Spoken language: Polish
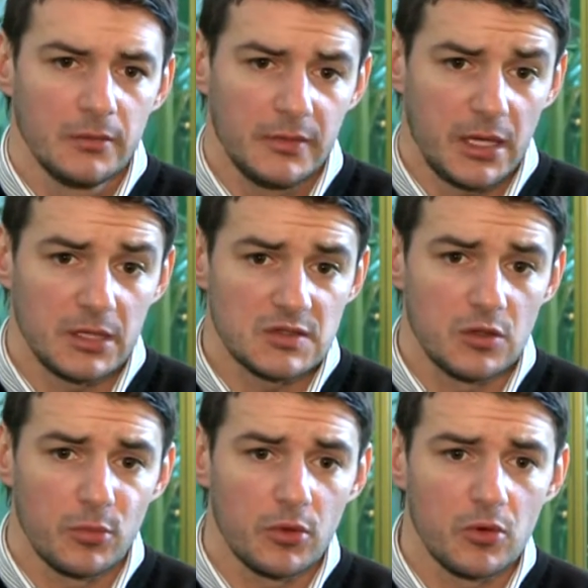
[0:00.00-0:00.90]
Tak, jest
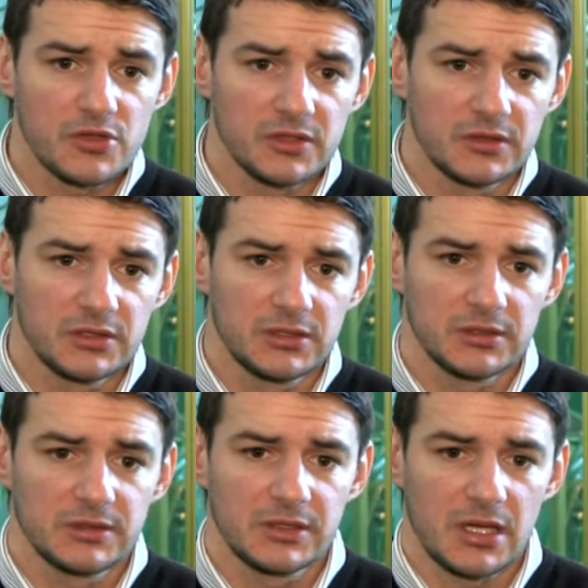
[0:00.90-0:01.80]
to pokłosie tych,
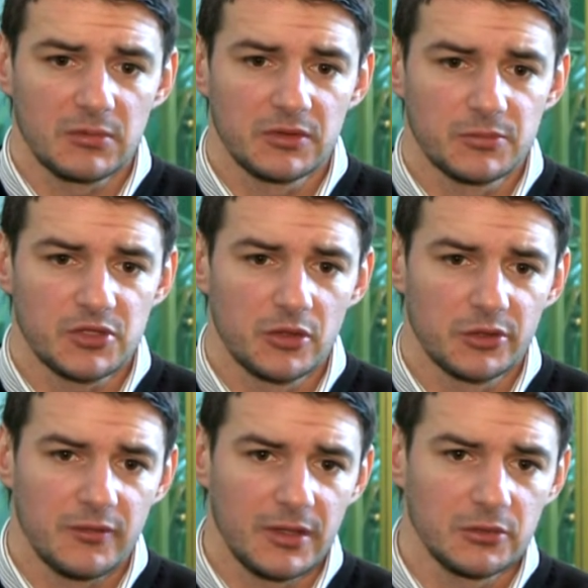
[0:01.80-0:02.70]
tych jakby
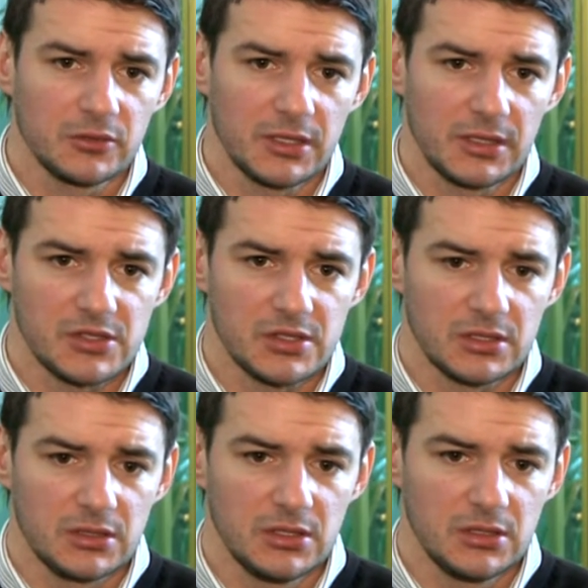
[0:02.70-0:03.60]
przygotowań tutaj
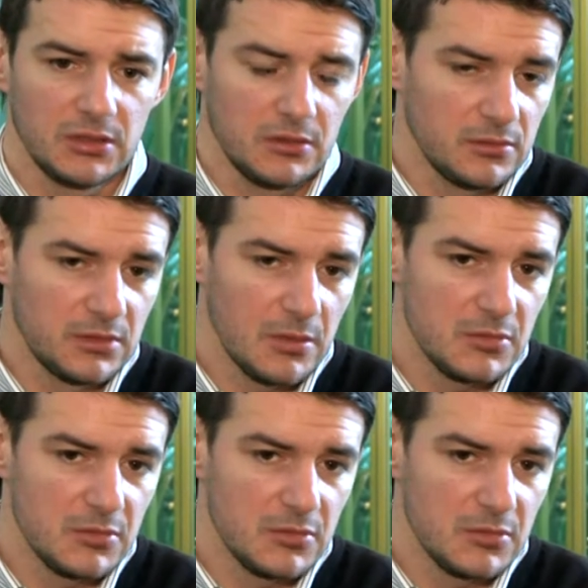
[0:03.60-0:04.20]
naszych e, na